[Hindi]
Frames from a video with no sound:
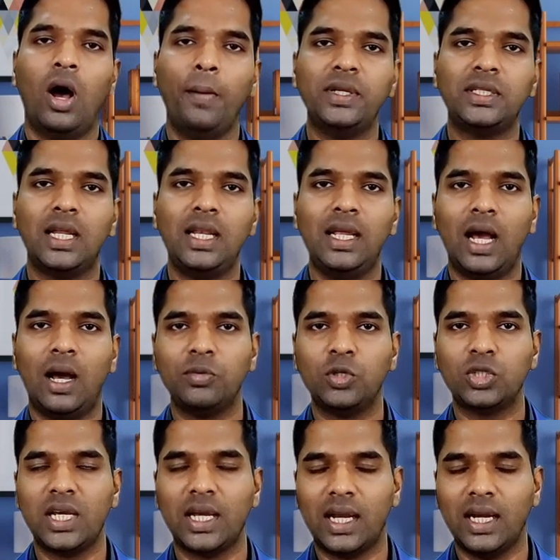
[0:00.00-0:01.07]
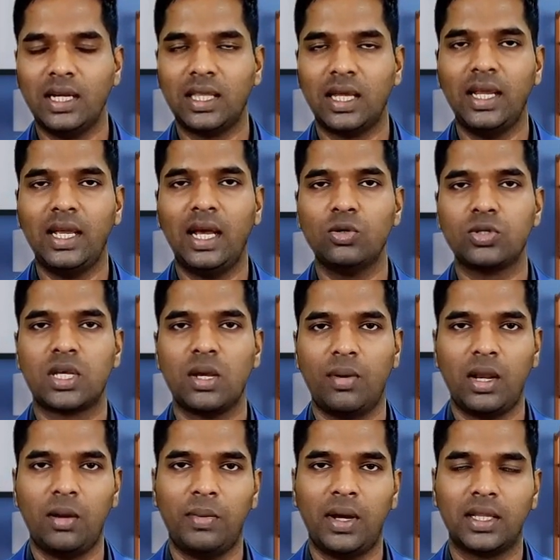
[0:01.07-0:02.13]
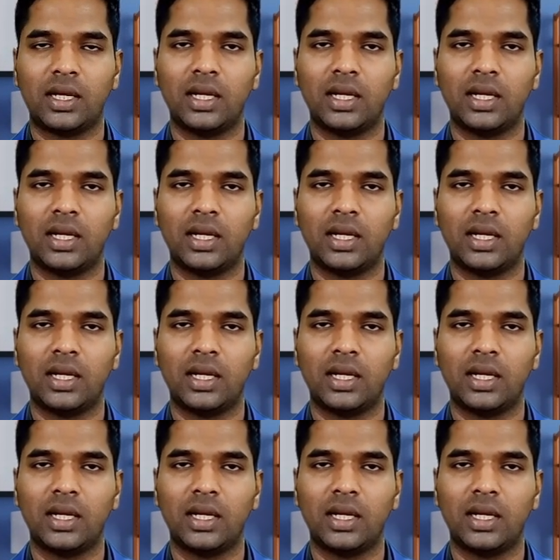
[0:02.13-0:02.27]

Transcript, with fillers: अभी चलिए हम जो सेकंड तरीका है उसके बारे में बात